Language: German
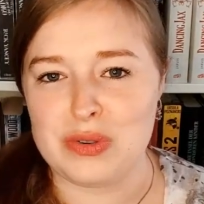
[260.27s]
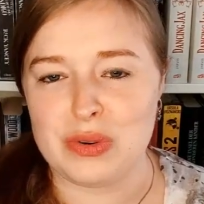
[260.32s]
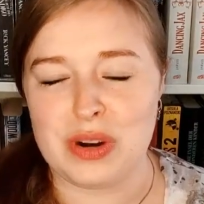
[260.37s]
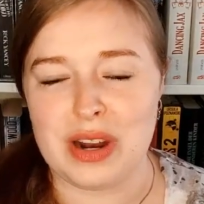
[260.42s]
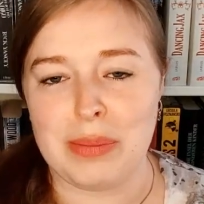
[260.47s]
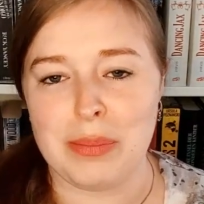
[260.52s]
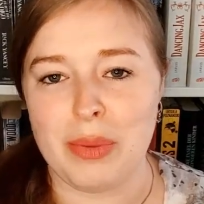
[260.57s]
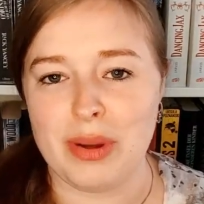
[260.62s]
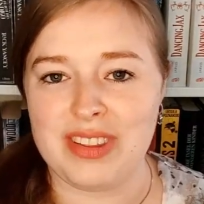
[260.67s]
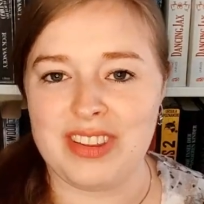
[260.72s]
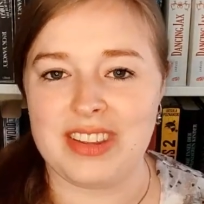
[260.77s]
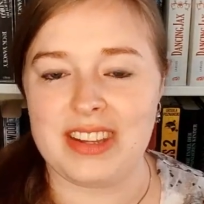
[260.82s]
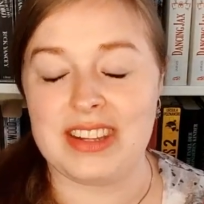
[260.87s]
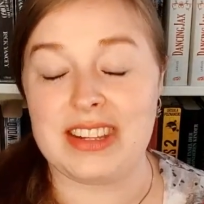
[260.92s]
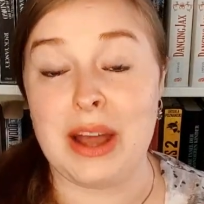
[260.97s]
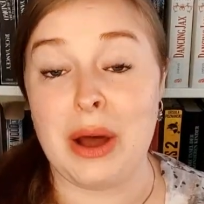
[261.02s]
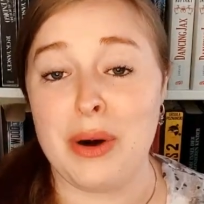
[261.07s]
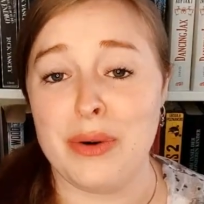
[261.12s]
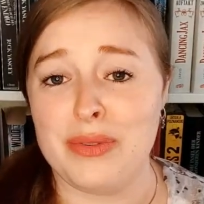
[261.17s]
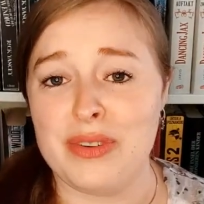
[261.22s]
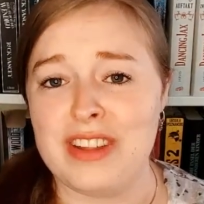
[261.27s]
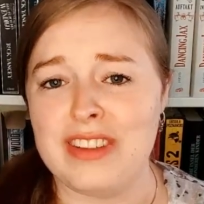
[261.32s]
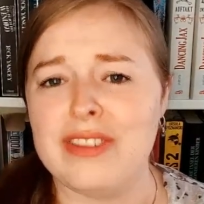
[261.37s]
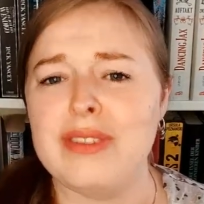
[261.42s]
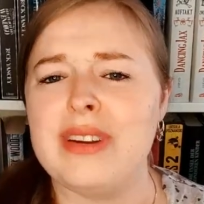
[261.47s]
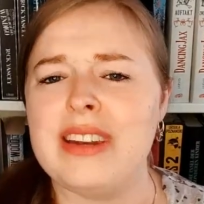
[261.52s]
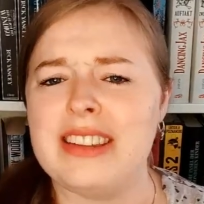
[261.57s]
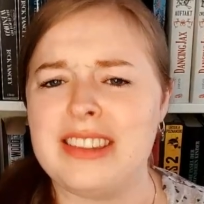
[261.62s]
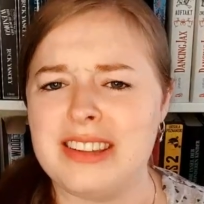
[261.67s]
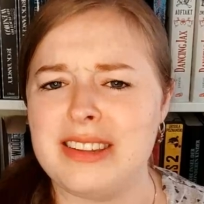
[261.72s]
oder motzig drauf ist
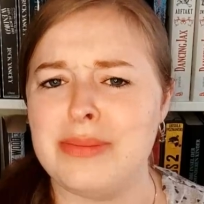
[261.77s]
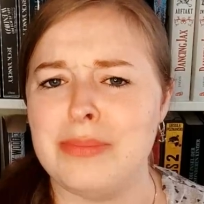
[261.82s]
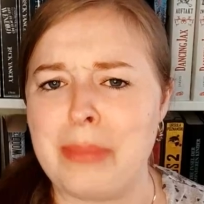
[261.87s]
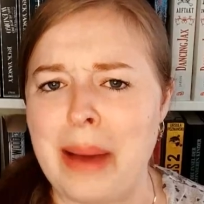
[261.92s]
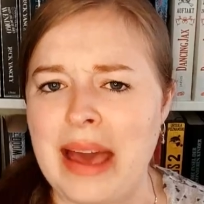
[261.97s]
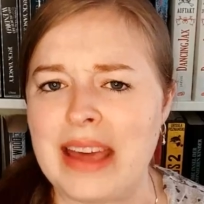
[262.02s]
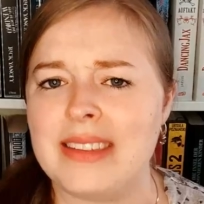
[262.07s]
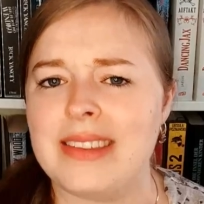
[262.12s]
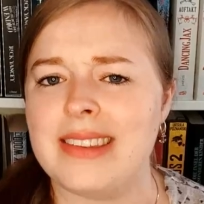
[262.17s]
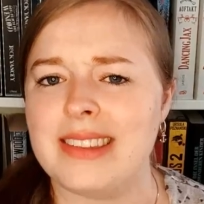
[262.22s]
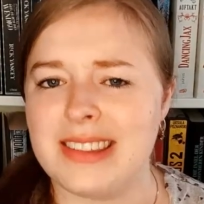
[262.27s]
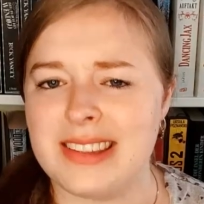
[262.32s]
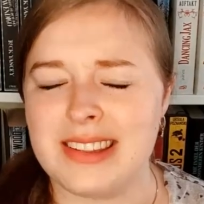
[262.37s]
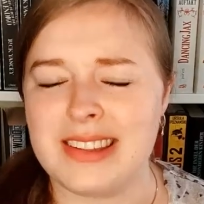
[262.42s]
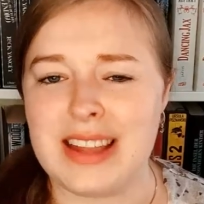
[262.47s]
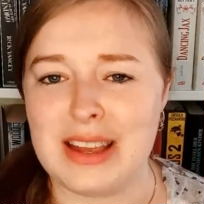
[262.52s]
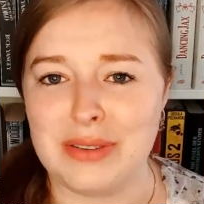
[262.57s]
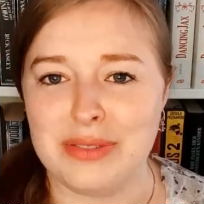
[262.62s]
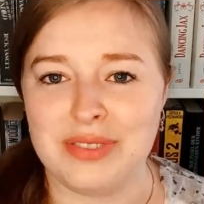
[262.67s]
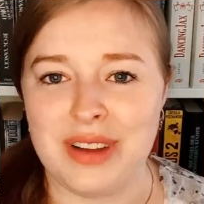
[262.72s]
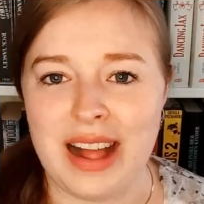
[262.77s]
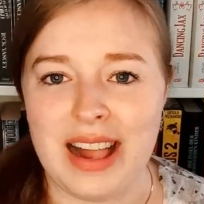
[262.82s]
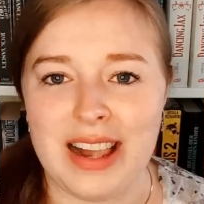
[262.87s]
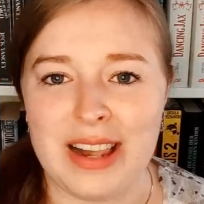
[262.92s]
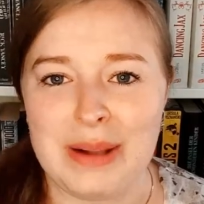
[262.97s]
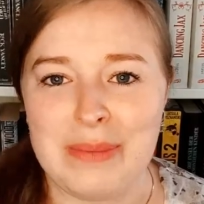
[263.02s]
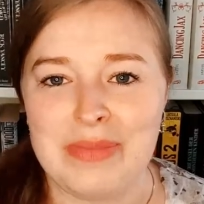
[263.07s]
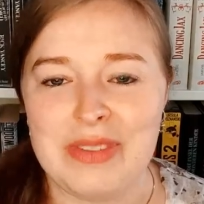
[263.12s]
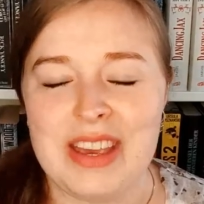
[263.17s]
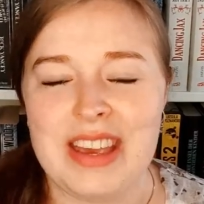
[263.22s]
und das ist meistens der
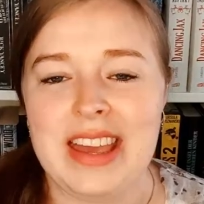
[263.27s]
Fall.